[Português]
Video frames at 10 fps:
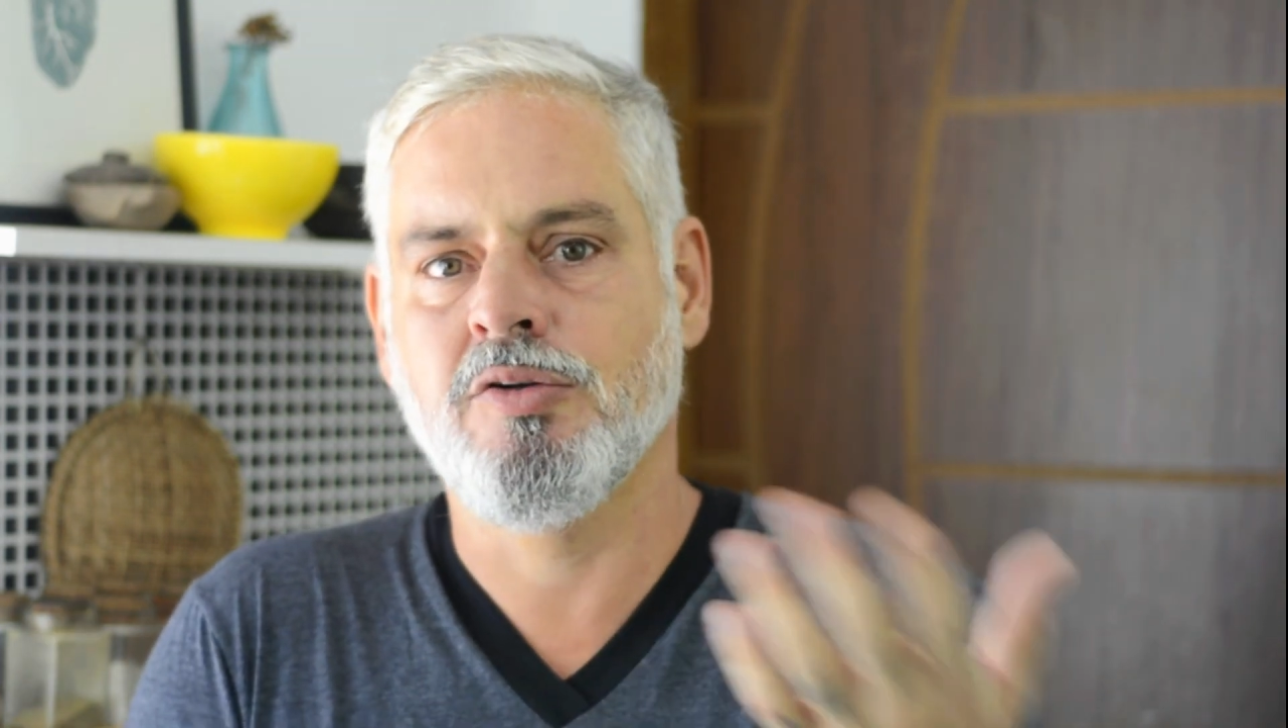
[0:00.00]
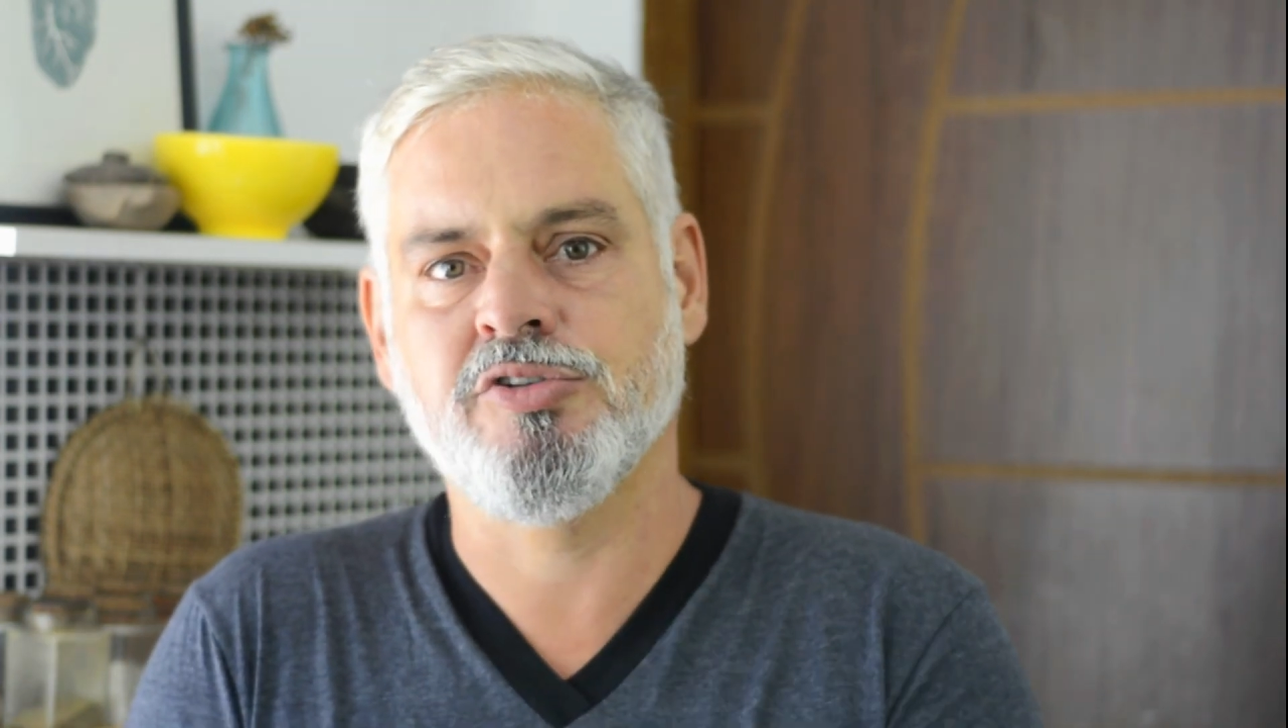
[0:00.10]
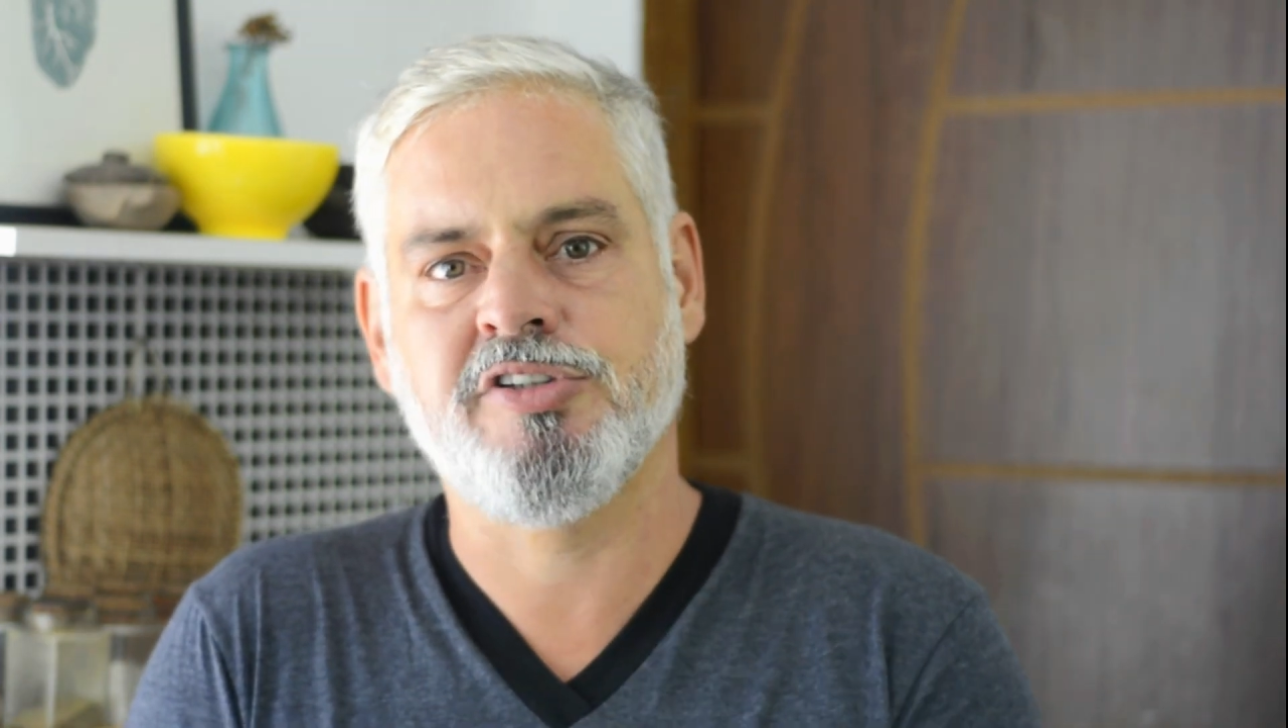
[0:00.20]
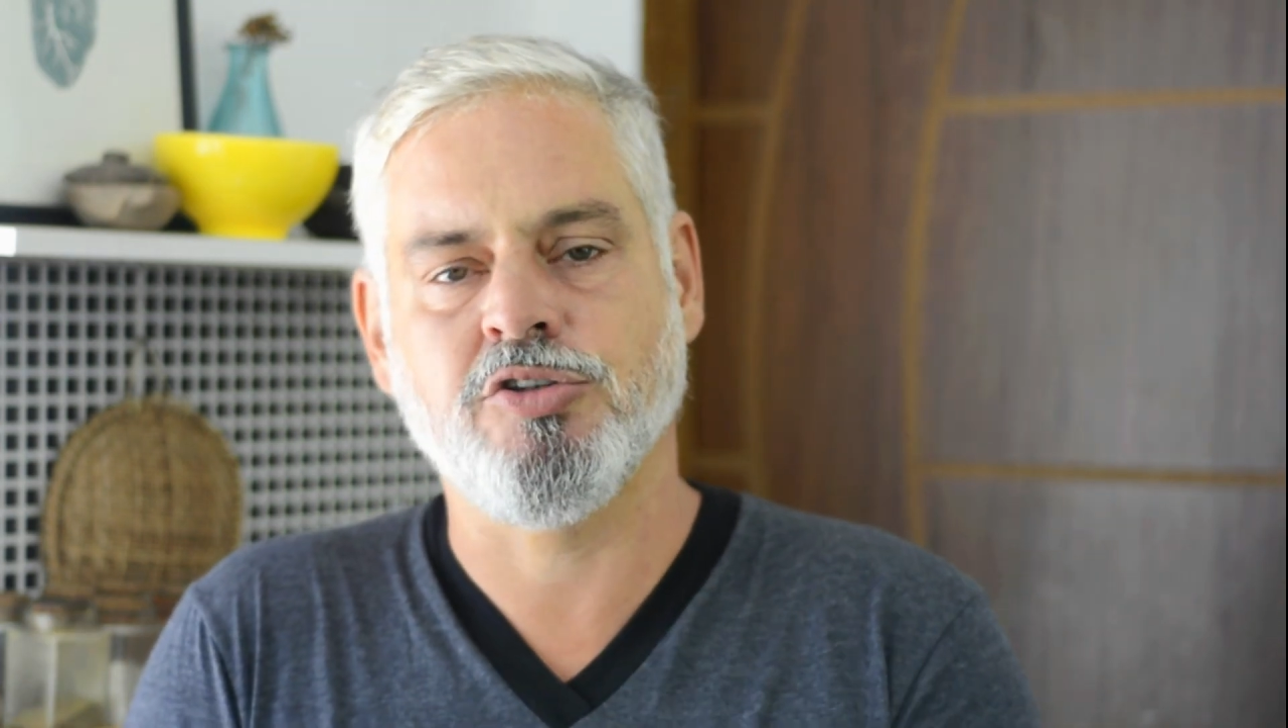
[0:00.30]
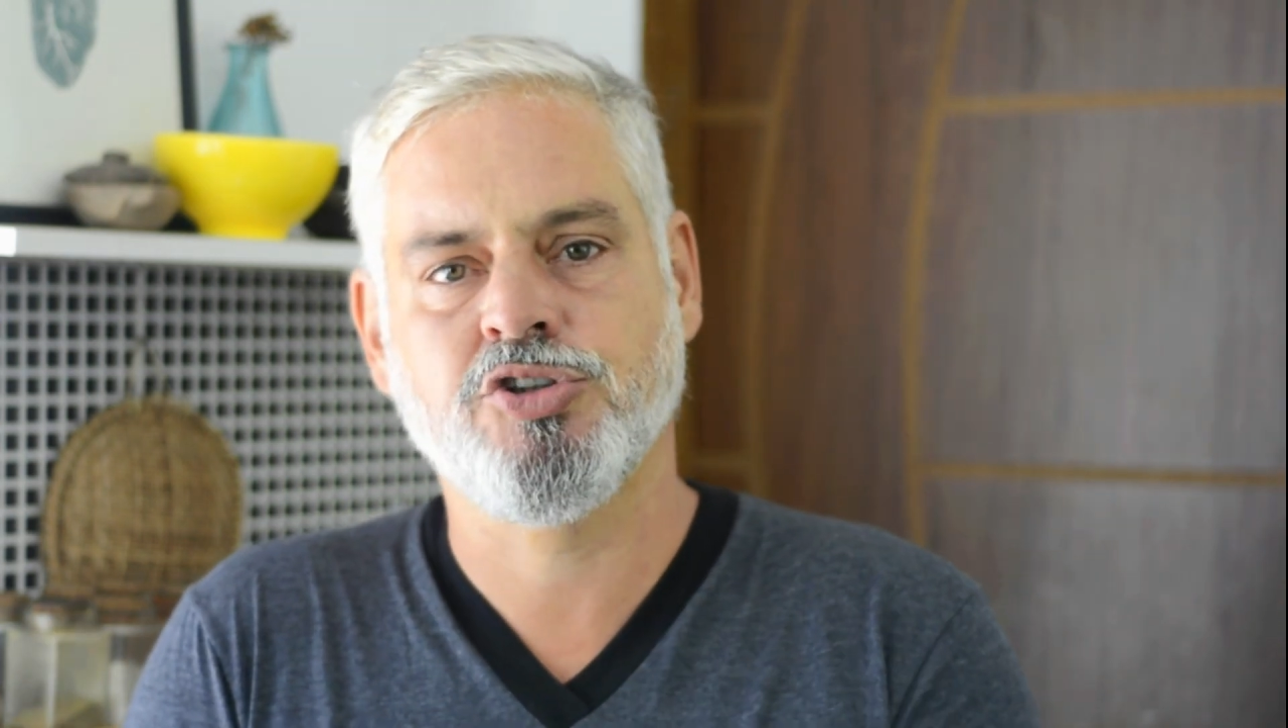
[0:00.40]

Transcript: no seu